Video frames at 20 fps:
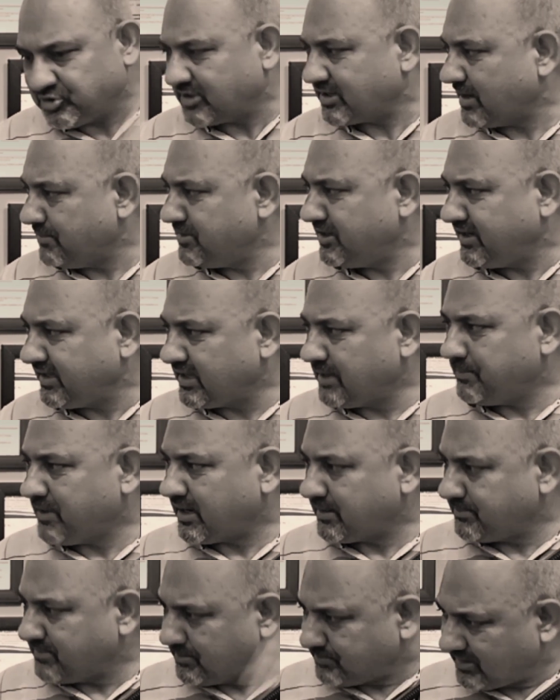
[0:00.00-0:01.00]
गुजर कम्युनिटी
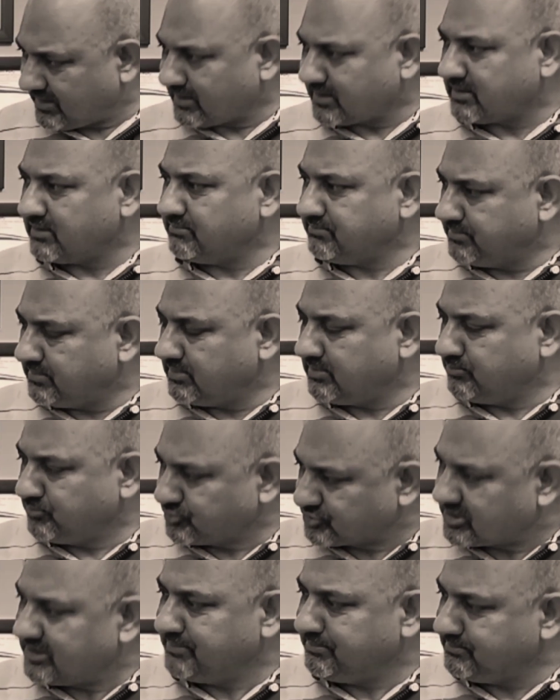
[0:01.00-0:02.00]
के बारे में अभी एक
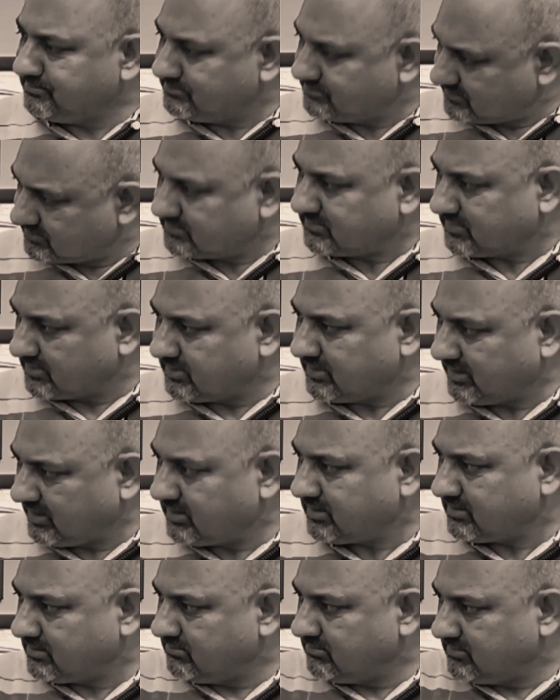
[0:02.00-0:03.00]
मुस्लिम
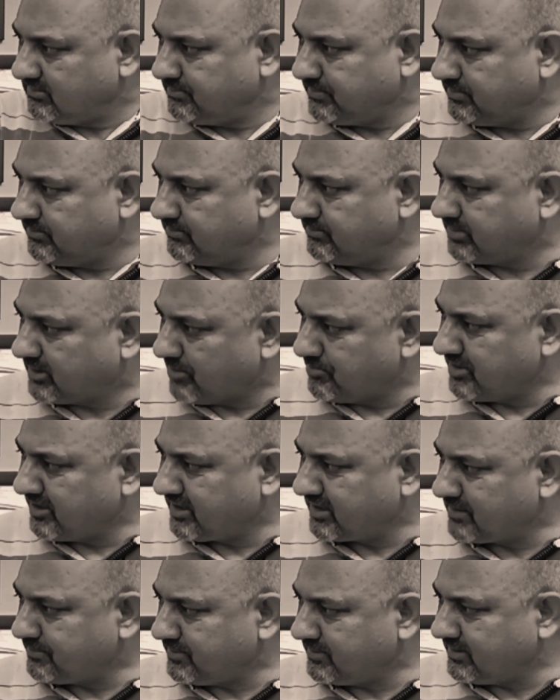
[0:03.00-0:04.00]
ही
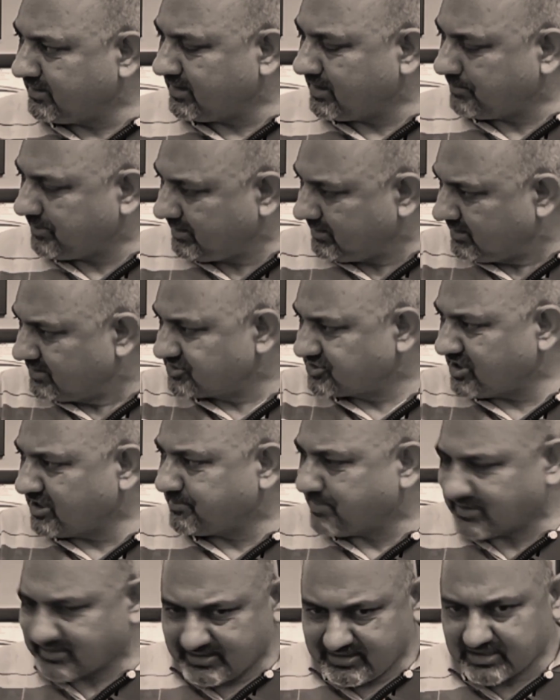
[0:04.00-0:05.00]
कम्युनिटी के बंदे ने अभी
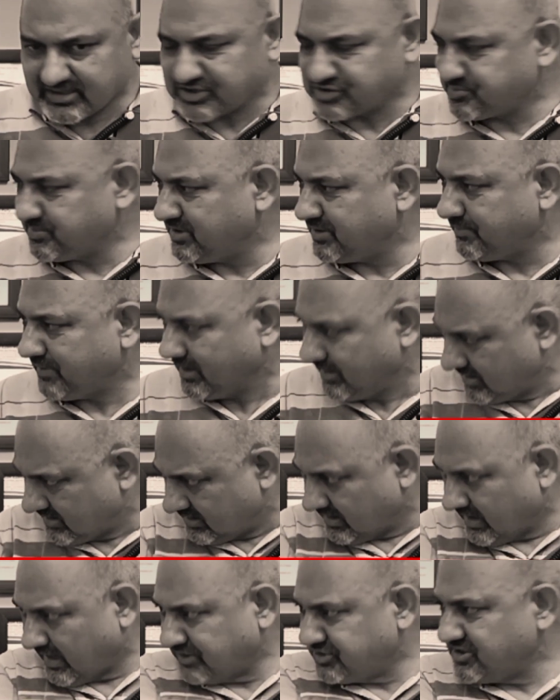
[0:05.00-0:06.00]
स्टेटमेंट दी है कश्मीर में
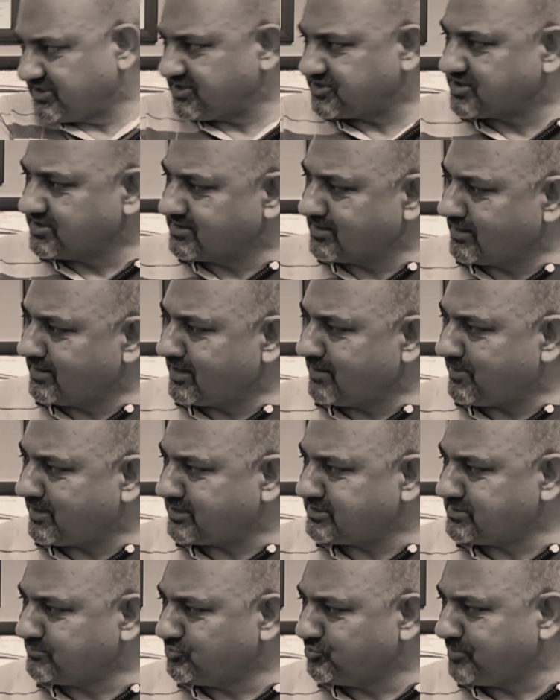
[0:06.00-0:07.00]
एजिटेशन चल रही
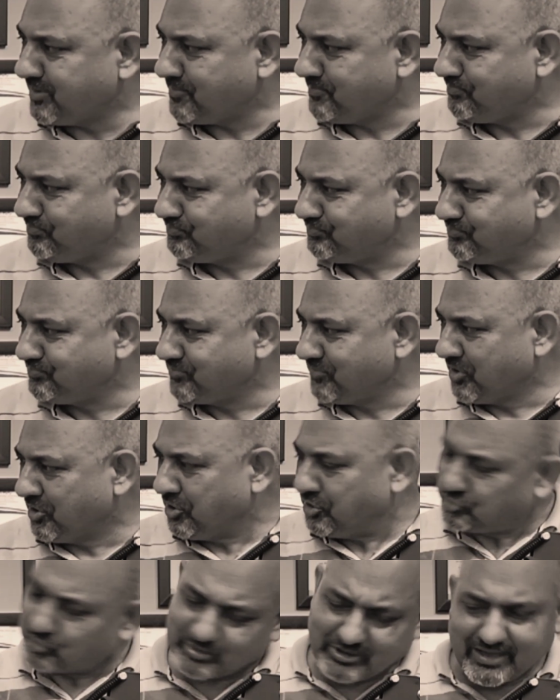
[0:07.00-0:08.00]
है हमारे जम्मू में
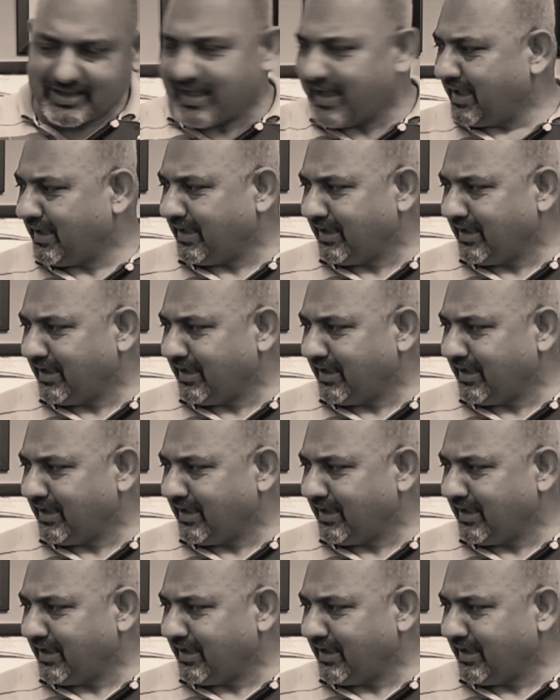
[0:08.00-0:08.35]
तो ये